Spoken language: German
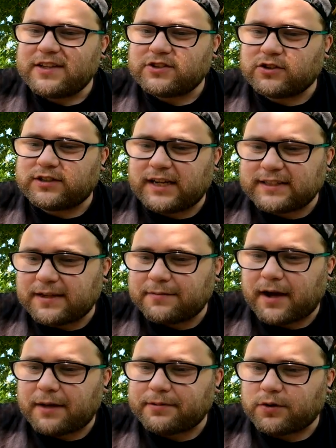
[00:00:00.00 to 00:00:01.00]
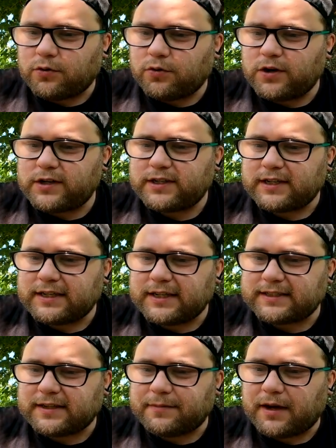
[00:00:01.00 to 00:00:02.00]
So, das haben wir abgeholt,
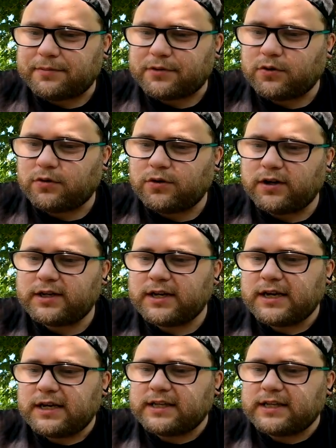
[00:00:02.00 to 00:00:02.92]
das haben wir abgeholt.